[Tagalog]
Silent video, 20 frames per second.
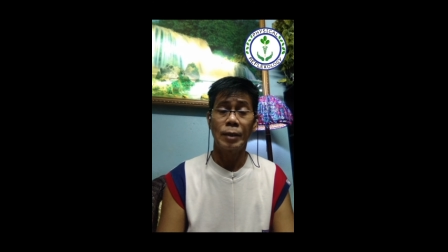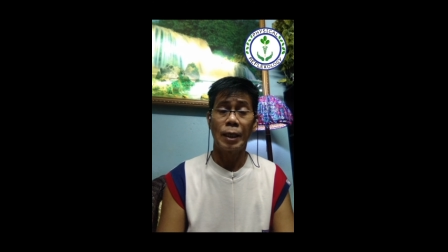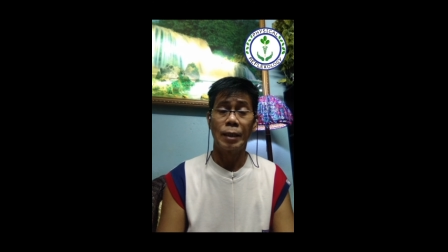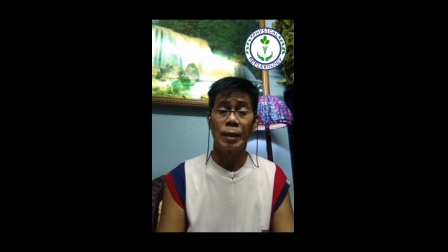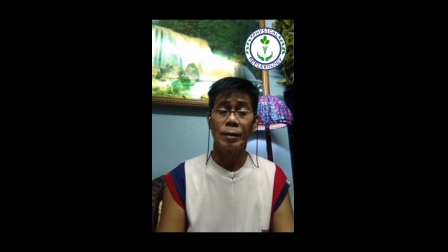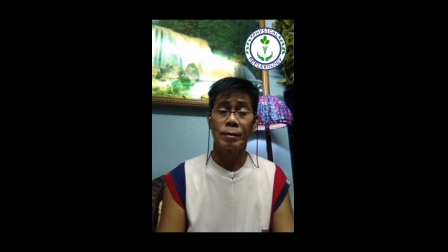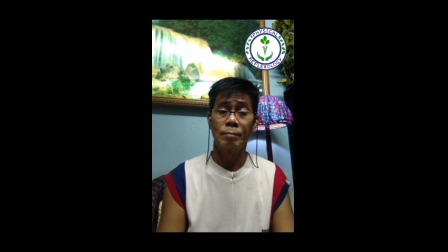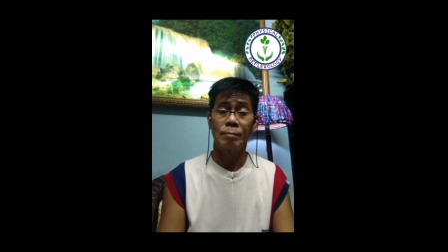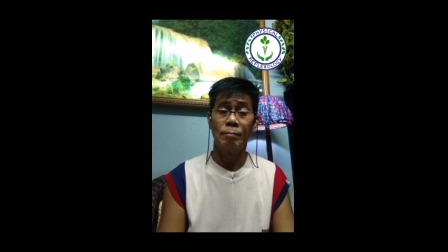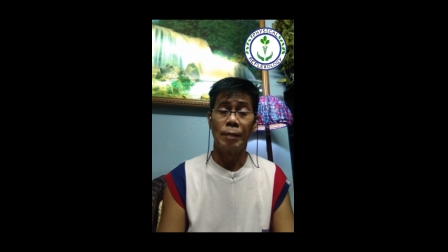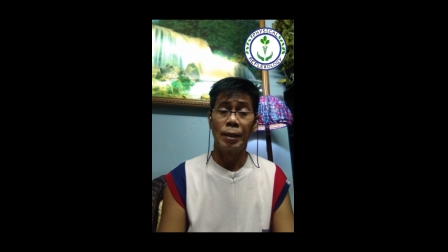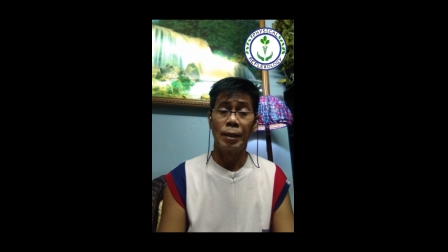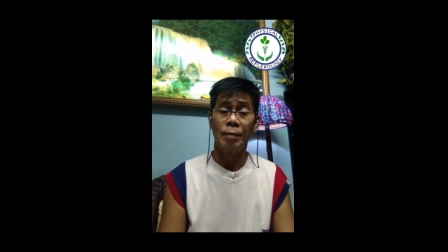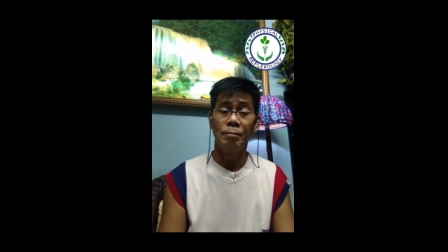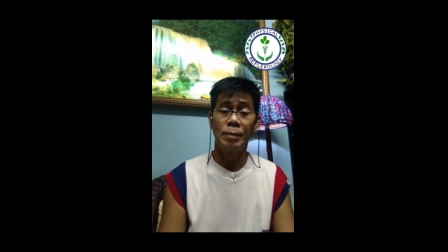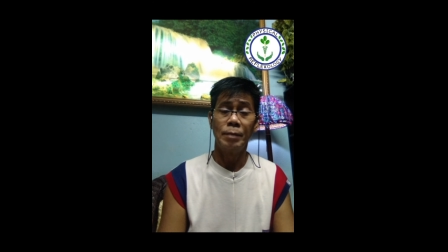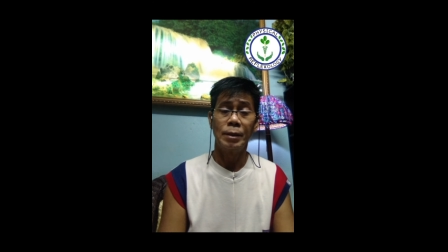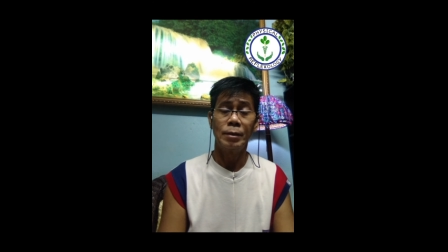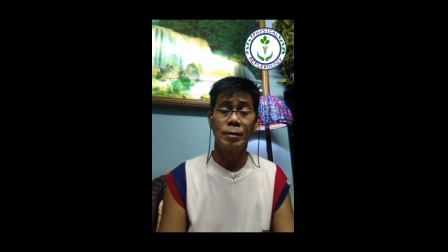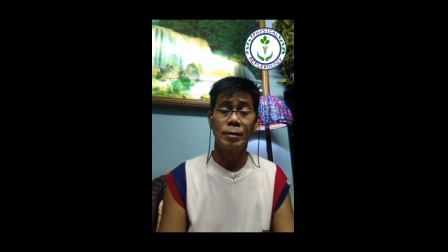Kahit
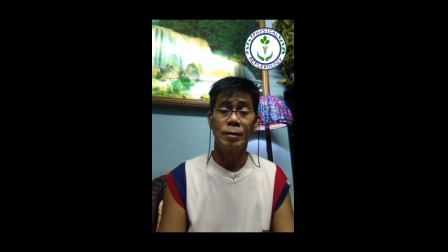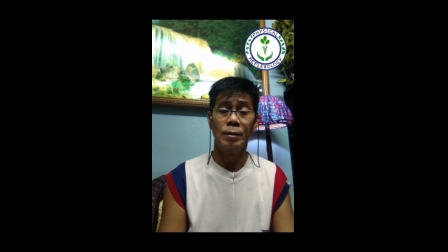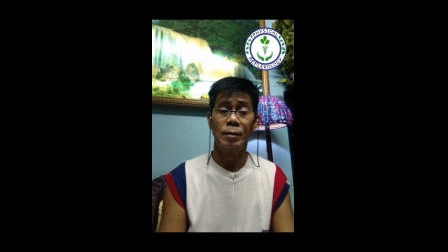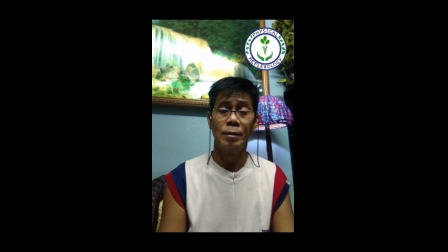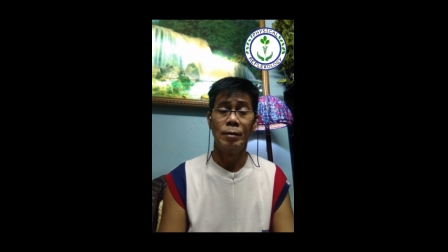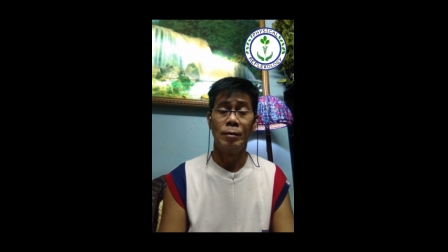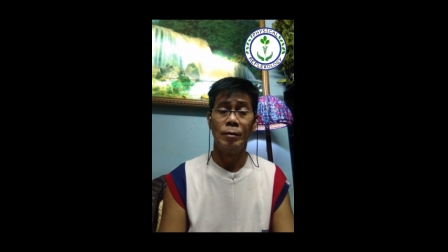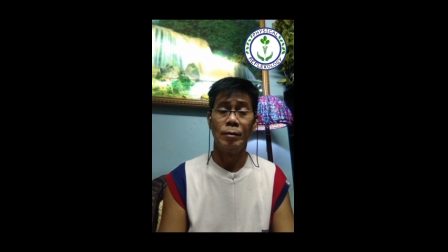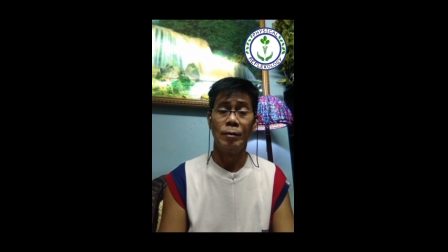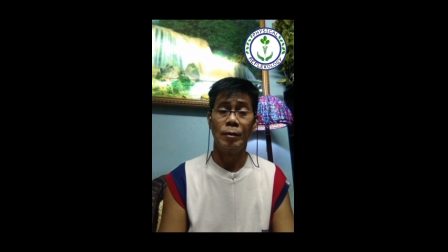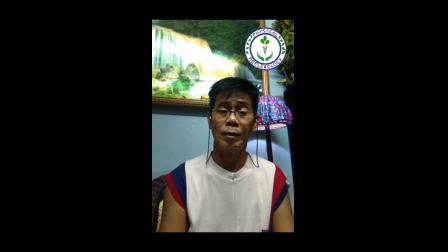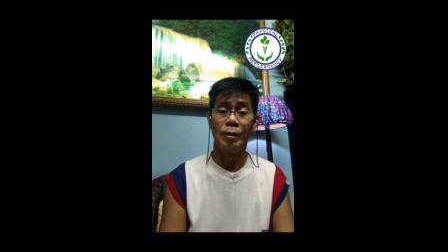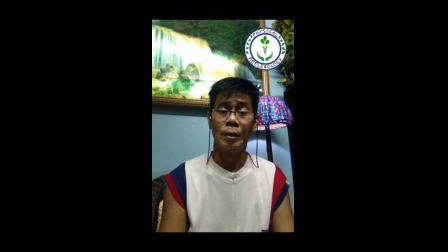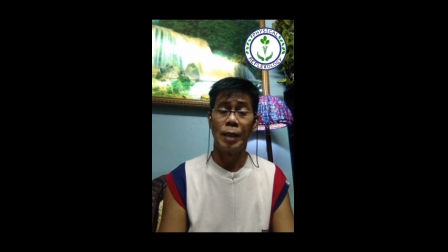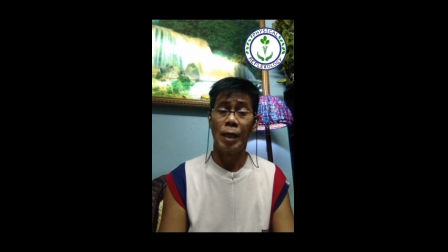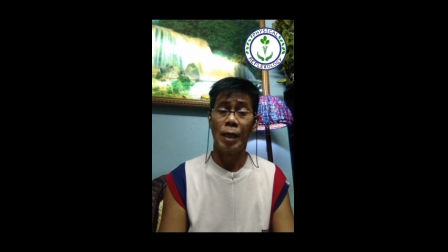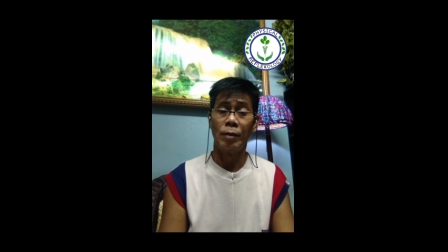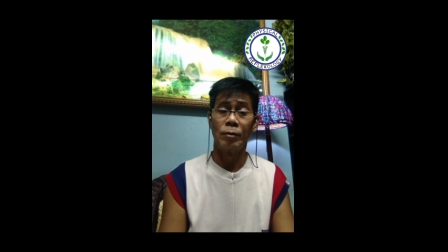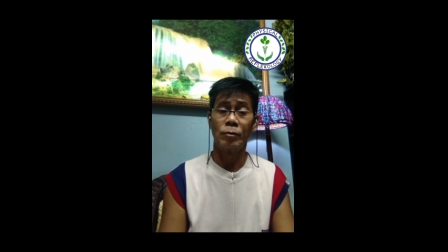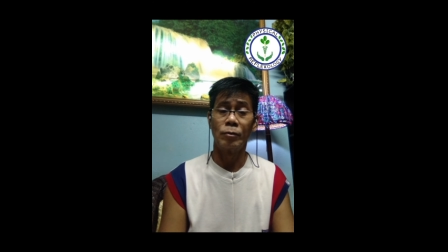malamig,
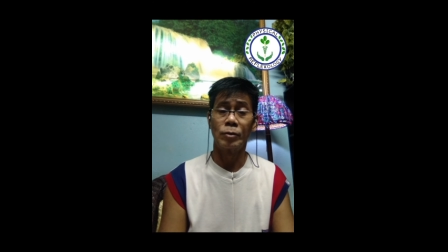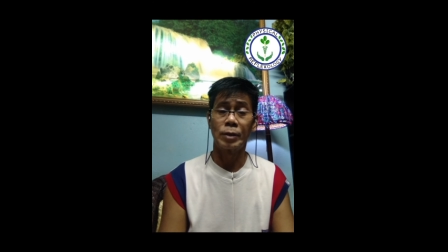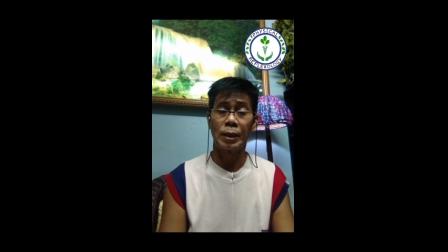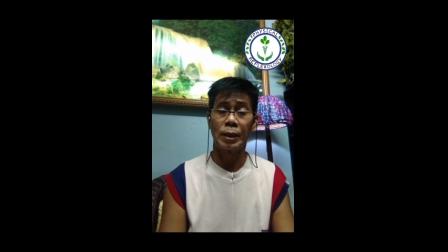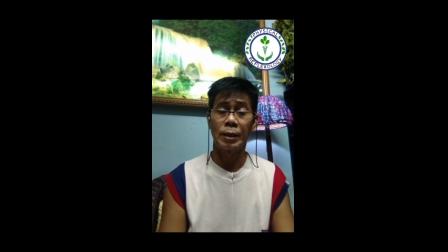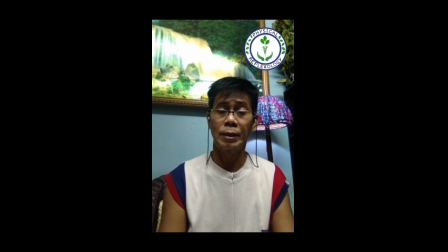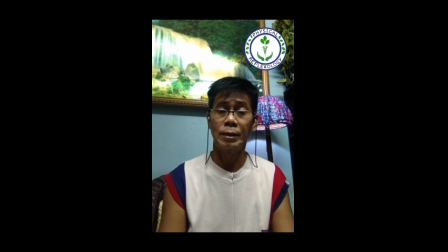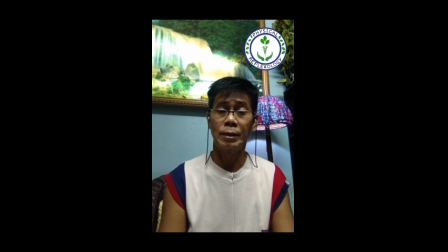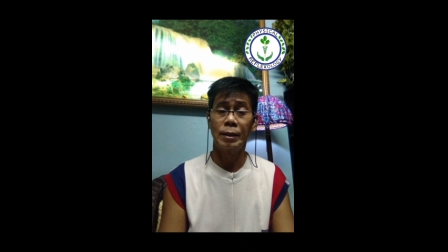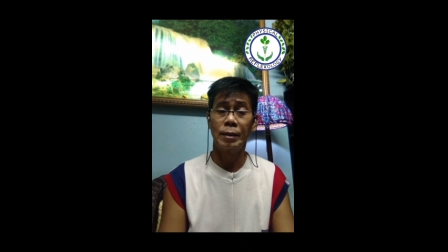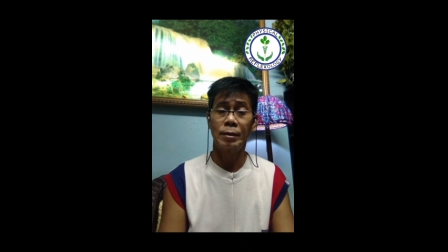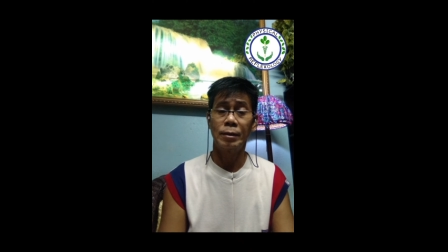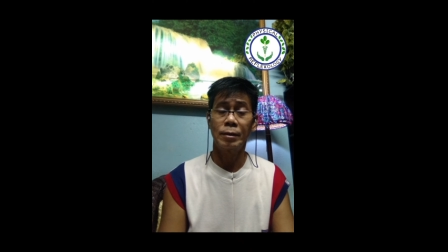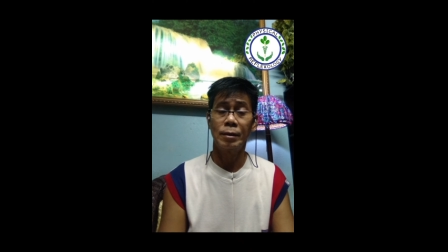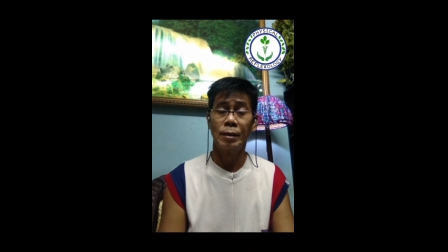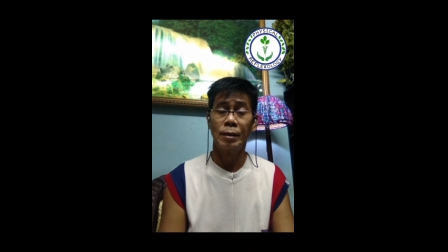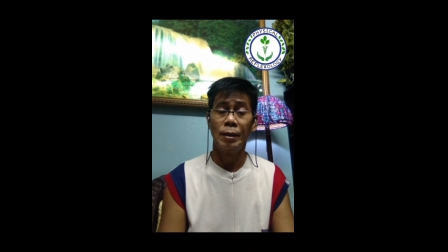lalo kung tag-init,